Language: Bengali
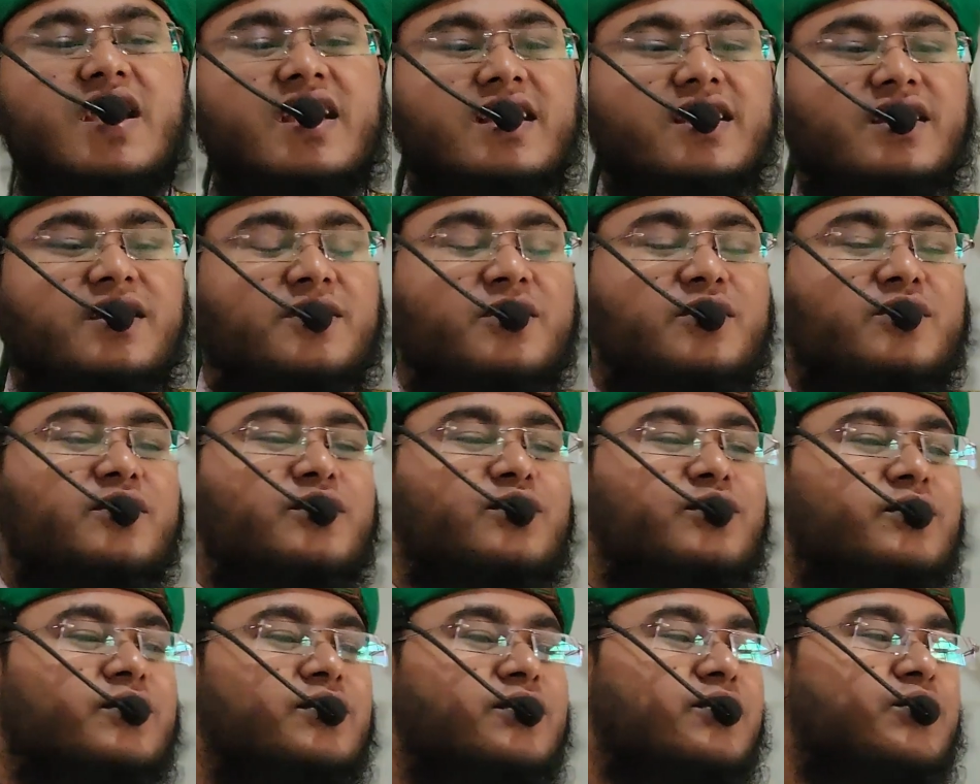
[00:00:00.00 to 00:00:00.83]
অনুযায়ী
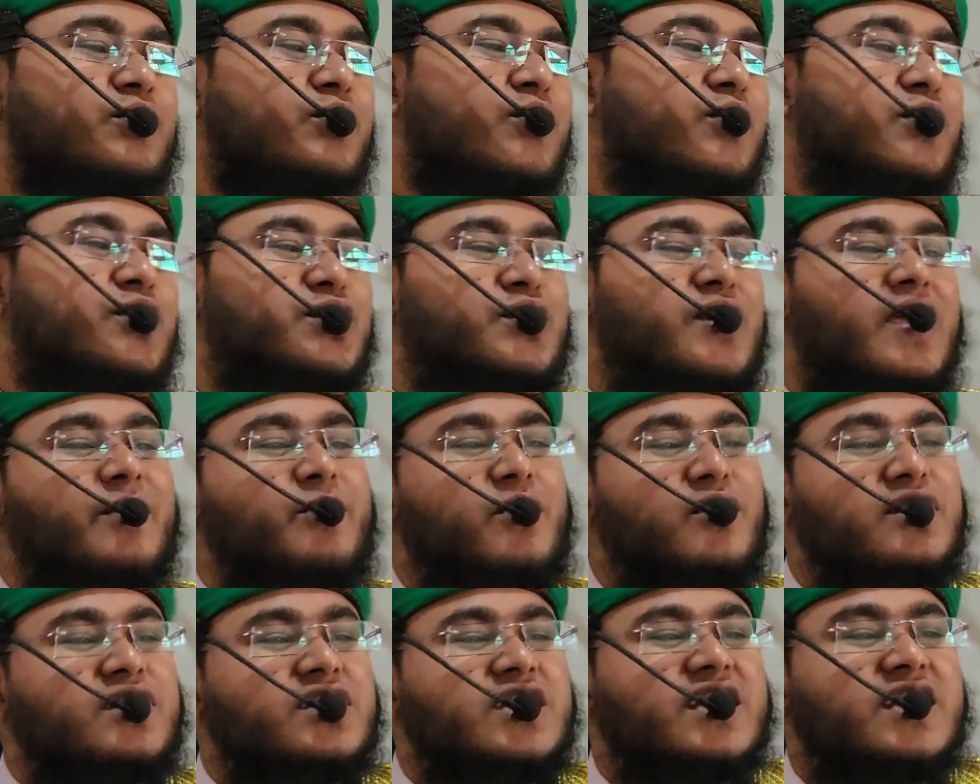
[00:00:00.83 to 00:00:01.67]
তুরস্ক
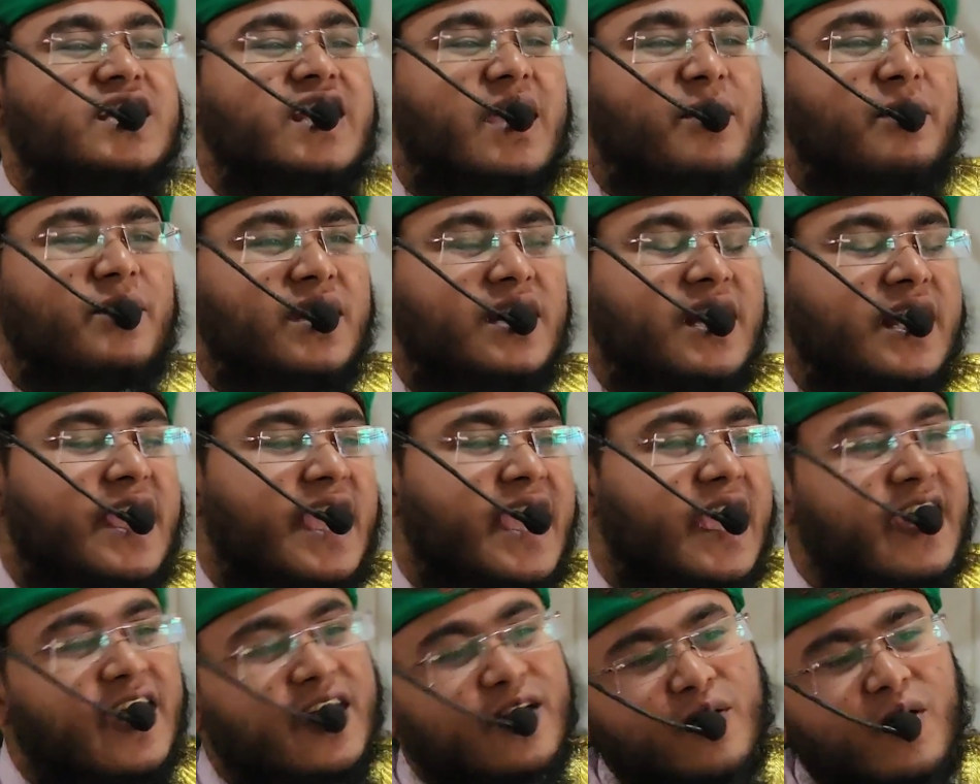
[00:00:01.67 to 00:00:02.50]
এবং সিরিয়া মিলে
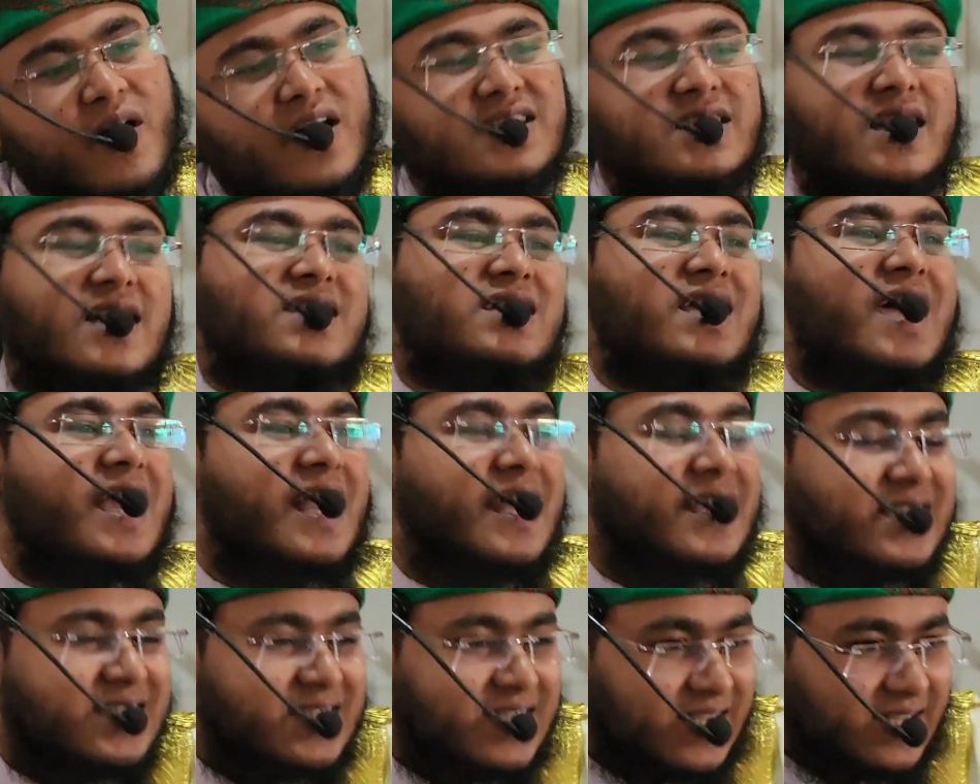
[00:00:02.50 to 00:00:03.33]
এগারো হাজার
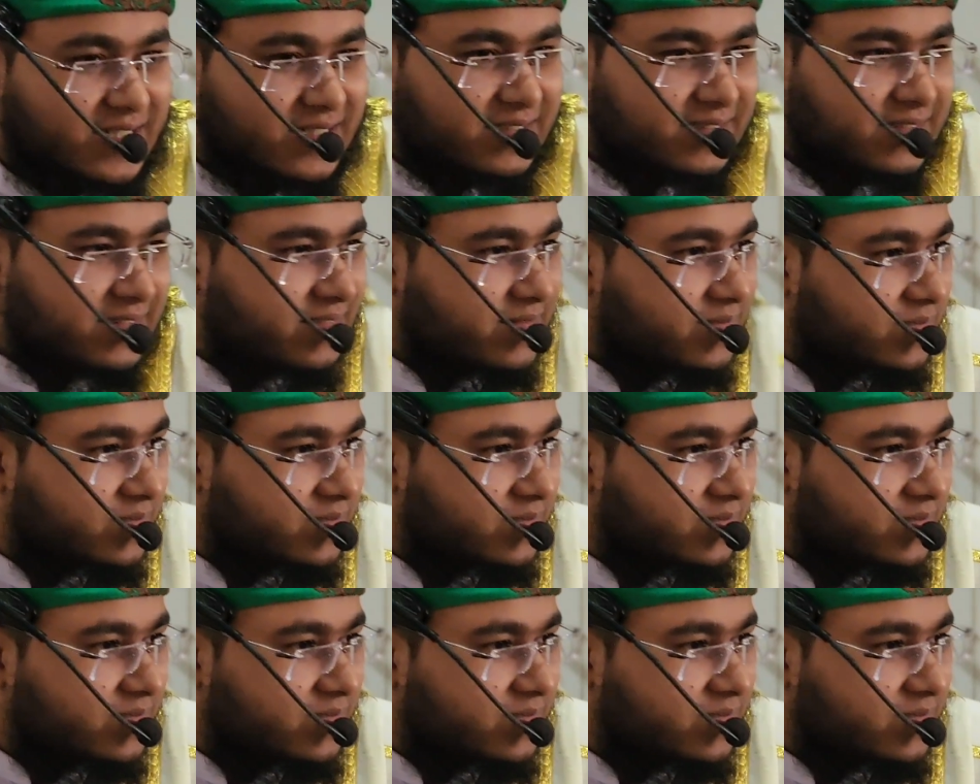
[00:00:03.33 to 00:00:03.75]
ছাড়াইছে